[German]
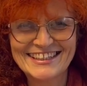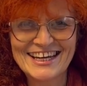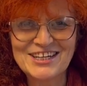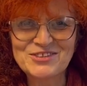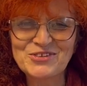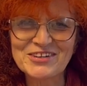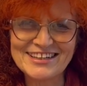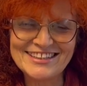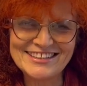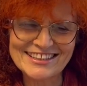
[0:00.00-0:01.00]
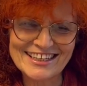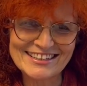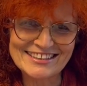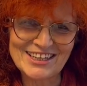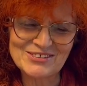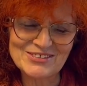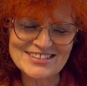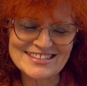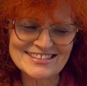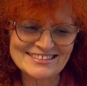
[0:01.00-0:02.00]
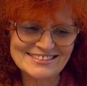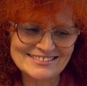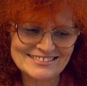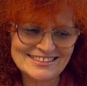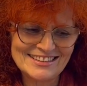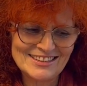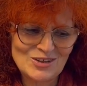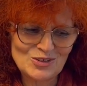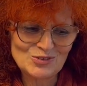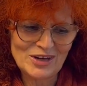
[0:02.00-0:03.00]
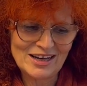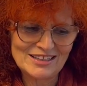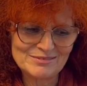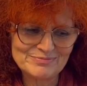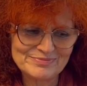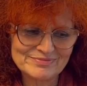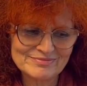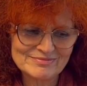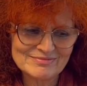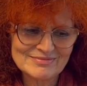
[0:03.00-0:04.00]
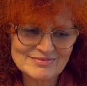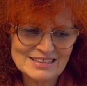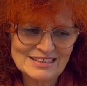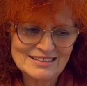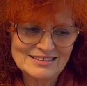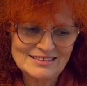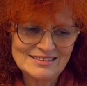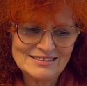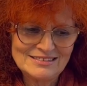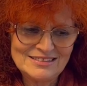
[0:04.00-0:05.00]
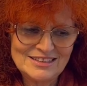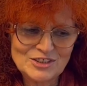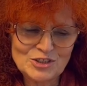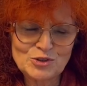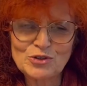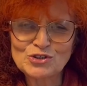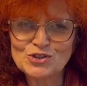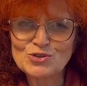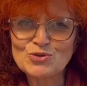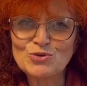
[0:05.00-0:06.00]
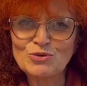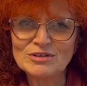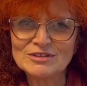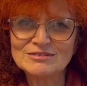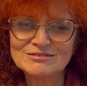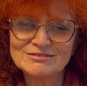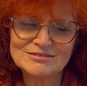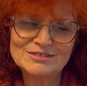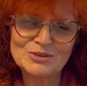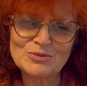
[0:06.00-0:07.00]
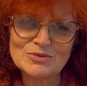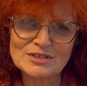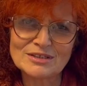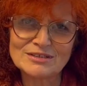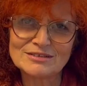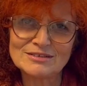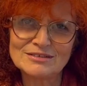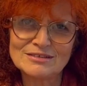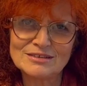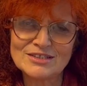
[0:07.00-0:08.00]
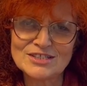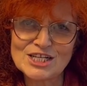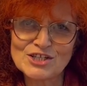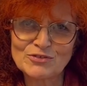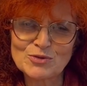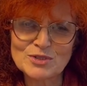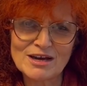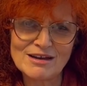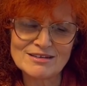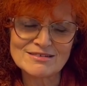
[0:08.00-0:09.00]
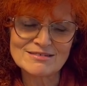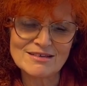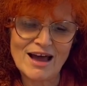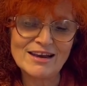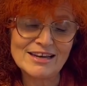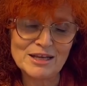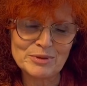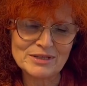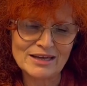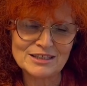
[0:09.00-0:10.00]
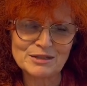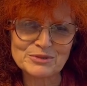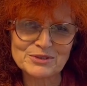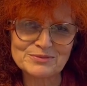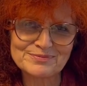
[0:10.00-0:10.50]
Krieg in der Ukraine, Krieg in Nahost äh, und vor allem die diktatorischen Züge, die unsere Gesellschaft, unser alles, alle Leben annimmt.